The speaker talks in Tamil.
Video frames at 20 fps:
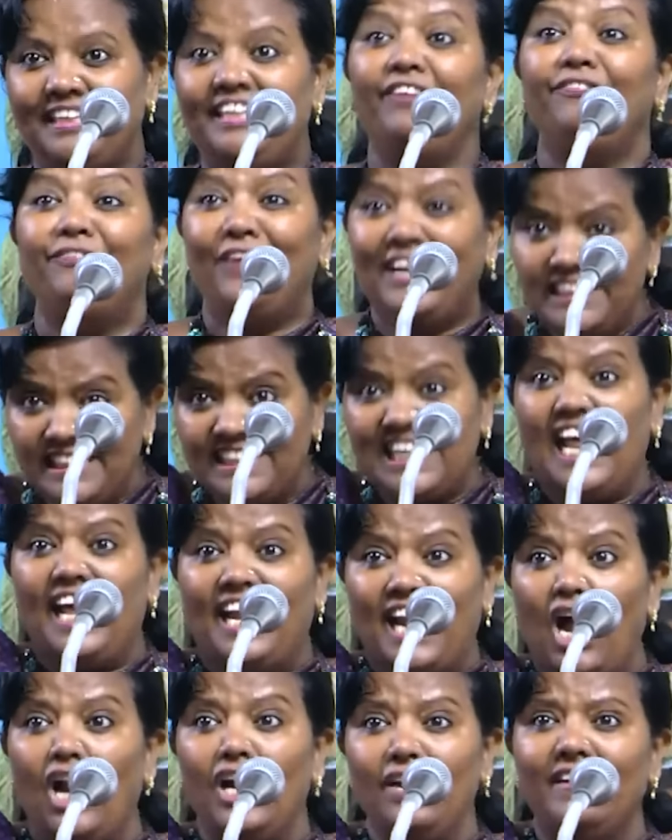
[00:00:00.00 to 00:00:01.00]
டிஃபென்ஸ்ல
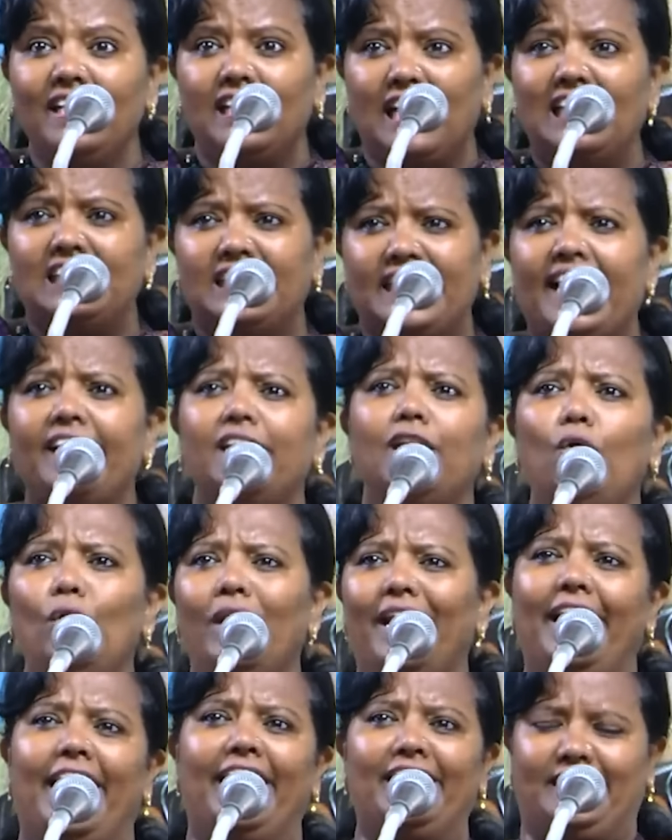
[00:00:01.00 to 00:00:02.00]
ராணுவத்தில் சேர்ந்த
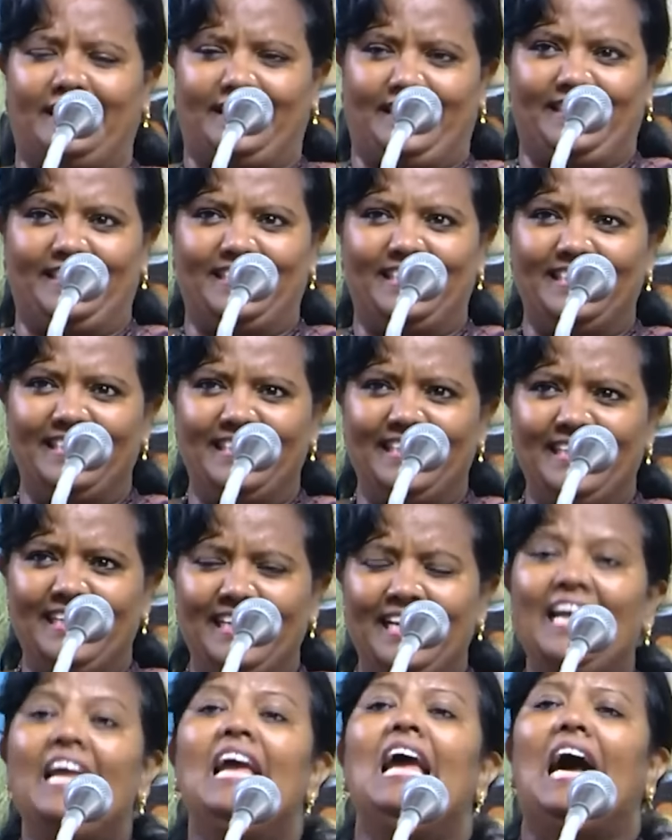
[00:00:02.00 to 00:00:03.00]
ஒரு நர்ஸ்
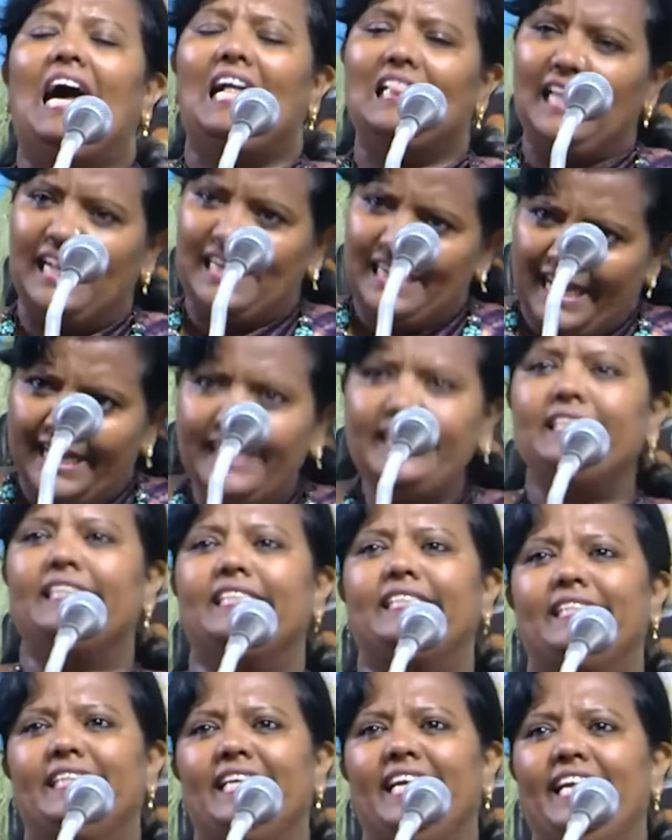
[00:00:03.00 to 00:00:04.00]
அந்த நர்ஸ்
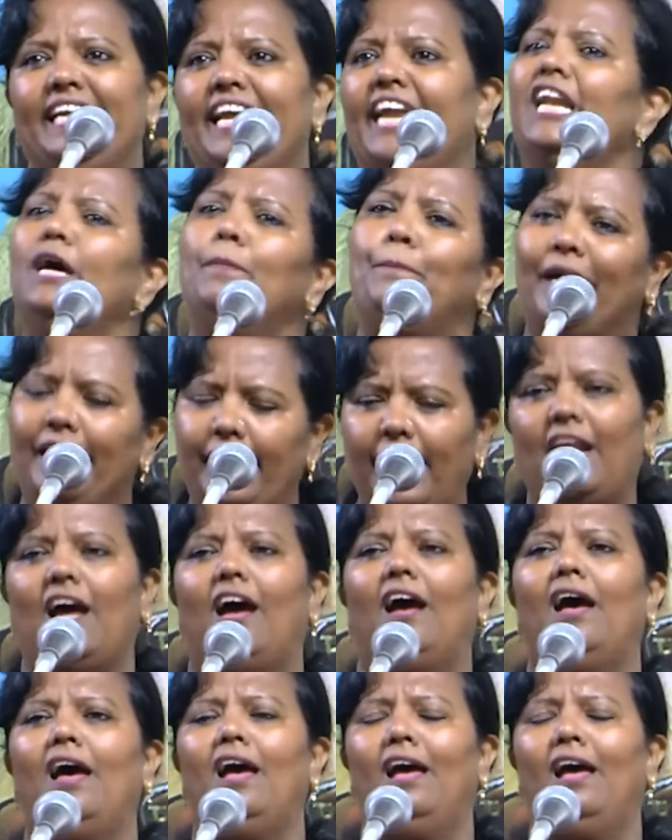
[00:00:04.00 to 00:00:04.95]
என்ன பண்றா